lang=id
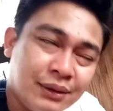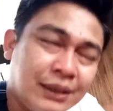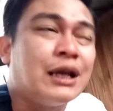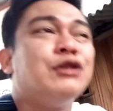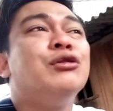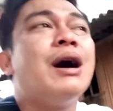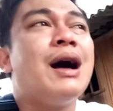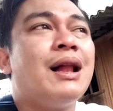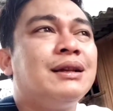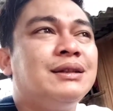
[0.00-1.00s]
kita
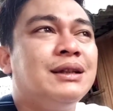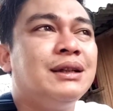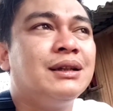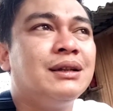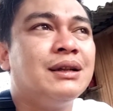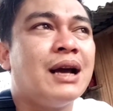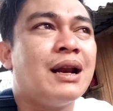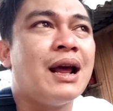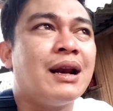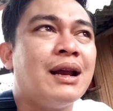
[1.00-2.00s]
jual sih
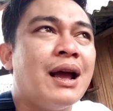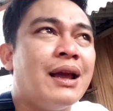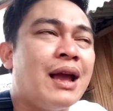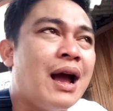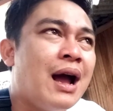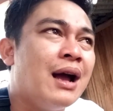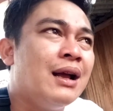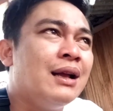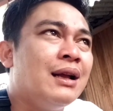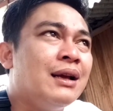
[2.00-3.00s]
dengan harga ya
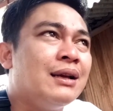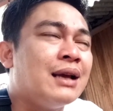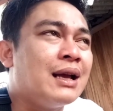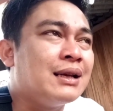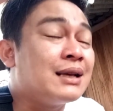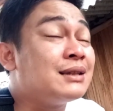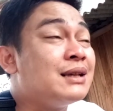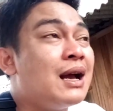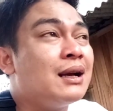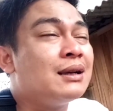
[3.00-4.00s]
ya
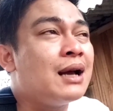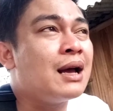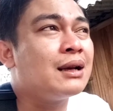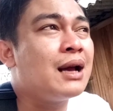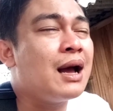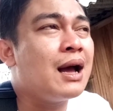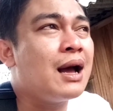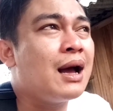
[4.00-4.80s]
yang, harga